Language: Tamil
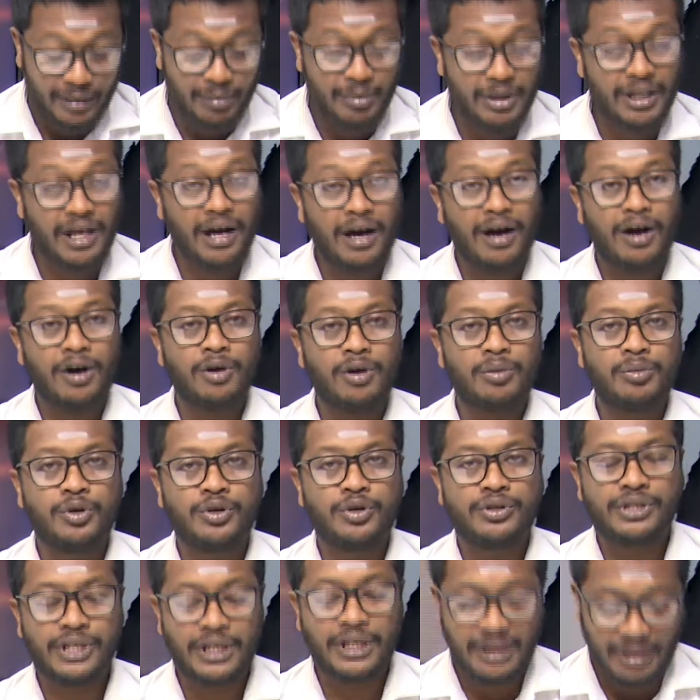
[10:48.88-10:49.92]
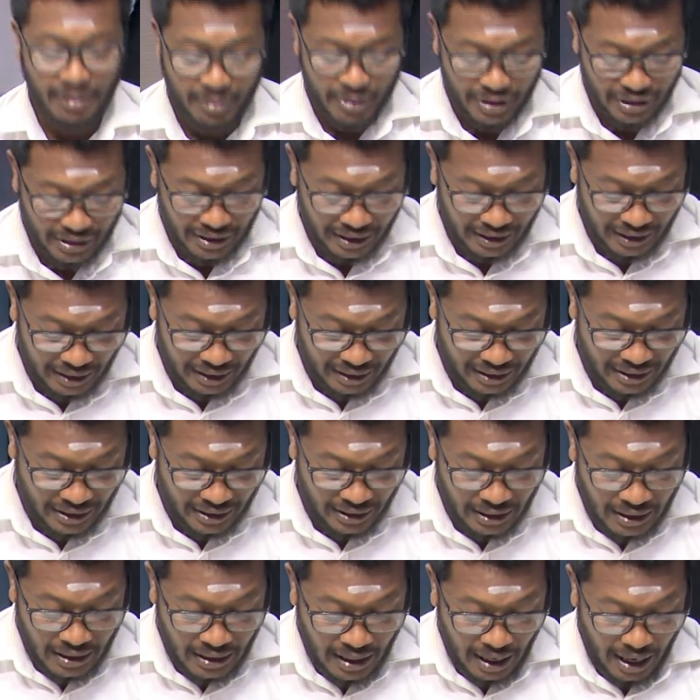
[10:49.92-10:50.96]
என்பதாகவும் ஒரு செய்தி அமைந்திருக்கிறது
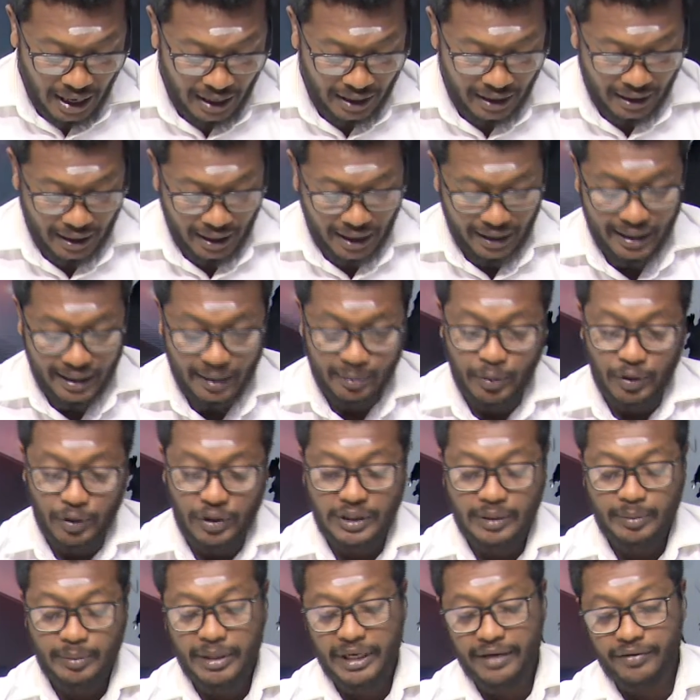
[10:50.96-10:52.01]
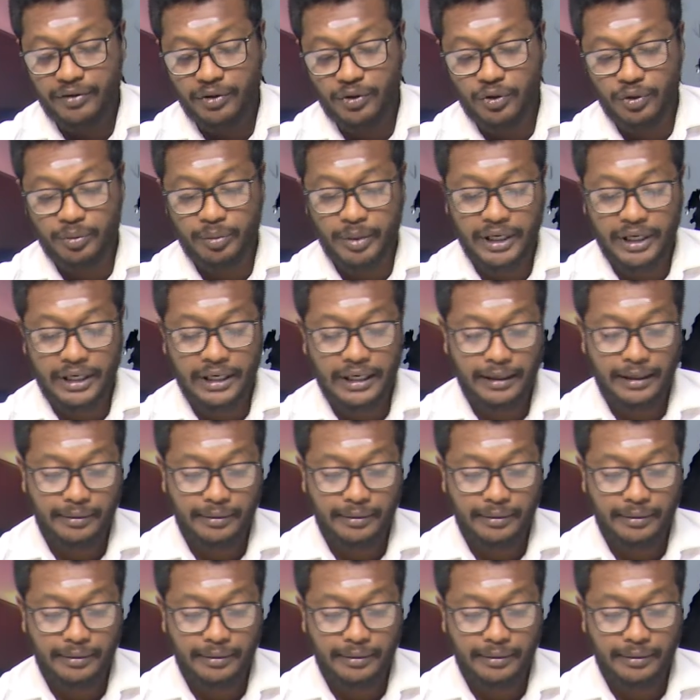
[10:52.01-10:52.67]
அக்கராயன் போலீஸ் பிரிவுக்குட்பட்ட